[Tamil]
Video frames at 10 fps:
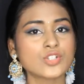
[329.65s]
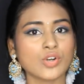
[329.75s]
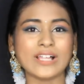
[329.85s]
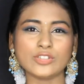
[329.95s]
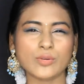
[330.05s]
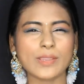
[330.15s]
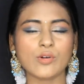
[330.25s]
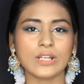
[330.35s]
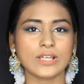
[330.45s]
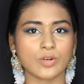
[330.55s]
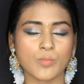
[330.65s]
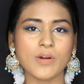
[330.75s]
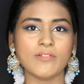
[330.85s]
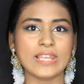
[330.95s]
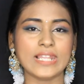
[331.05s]
ஸோ அதுவுமே உங்களுக்கு
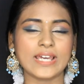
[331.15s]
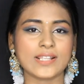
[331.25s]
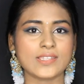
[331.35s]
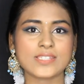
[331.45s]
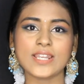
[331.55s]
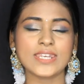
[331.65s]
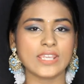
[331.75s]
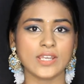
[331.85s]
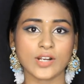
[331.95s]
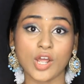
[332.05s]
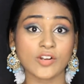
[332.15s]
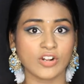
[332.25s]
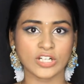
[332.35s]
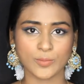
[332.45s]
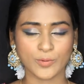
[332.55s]
ரொம்ப வேலையாக இருந்துச்சுன்னா நீங்கள் நான்
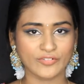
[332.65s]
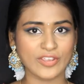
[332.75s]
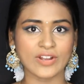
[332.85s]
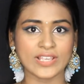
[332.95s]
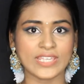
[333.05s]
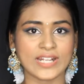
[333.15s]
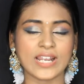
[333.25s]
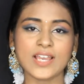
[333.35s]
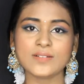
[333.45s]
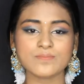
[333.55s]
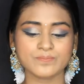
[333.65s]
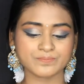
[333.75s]
வாட்டர் ப்ரூஃபே வாங்கிக்கலாம்